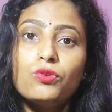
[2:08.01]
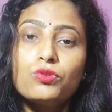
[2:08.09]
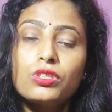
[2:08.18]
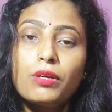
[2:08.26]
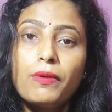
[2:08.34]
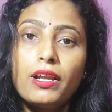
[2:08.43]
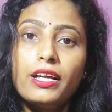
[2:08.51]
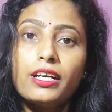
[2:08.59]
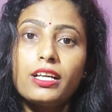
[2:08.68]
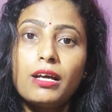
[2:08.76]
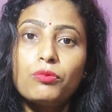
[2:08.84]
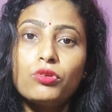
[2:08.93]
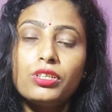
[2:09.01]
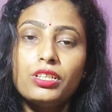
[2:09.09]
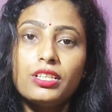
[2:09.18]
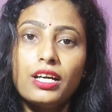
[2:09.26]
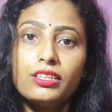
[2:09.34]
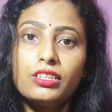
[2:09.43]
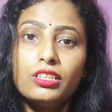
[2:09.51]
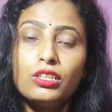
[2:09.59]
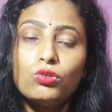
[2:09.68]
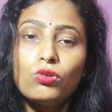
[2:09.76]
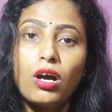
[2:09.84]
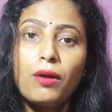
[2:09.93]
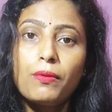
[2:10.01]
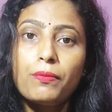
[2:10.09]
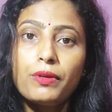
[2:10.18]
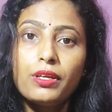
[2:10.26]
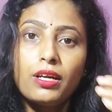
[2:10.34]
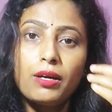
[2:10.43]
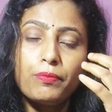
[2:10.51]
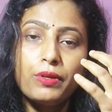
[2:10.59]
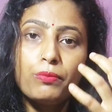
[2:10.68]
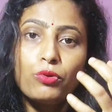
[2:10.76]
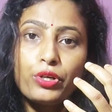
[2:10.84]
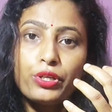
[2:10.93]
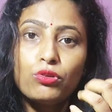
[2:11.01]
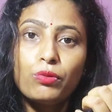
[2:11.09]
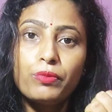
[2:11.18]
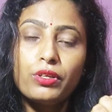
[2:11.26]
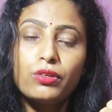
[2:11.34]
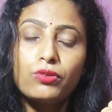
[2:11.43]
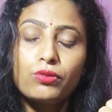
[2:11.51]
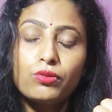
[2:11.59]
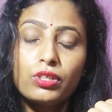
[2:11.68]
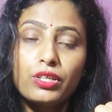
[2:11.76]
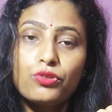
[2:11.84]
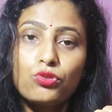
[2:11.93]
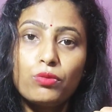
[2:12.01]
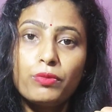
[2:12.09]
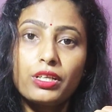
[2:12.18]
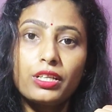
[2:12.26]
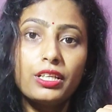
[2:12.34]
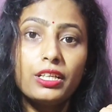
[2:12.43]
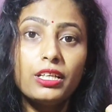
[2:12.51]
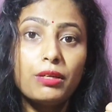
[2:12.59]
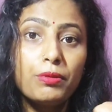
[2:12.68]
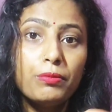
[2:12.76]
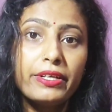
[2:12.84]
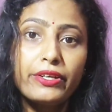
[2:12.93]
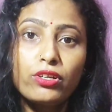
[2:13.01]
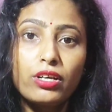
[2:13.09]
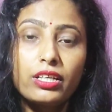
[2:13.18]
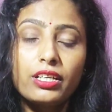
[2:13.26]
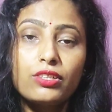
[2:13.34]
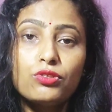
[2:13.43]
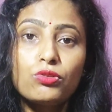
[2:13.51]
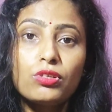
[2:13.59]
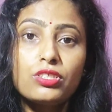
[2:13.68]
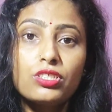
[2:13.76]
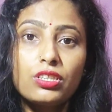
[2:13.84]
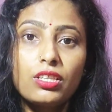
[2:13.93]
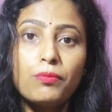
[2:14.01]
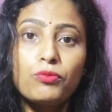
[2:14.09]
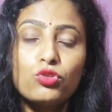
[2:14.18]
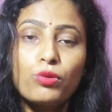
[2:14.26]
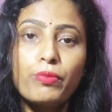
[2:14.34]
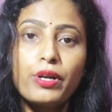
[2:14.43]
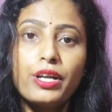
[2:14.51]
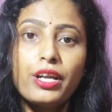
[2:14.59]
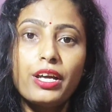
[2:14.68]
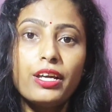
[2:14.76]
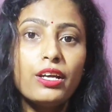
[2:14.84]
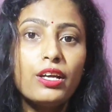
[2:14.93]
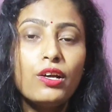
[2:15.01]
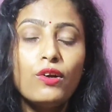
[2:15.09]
उसके पहले अगर आपको नींद आती है तो आप अपने अपने बॉडी को अपने कंट्रोल में रखिए कि अभी मेरा टारगेट जो है जितना मुझको पढ़ना है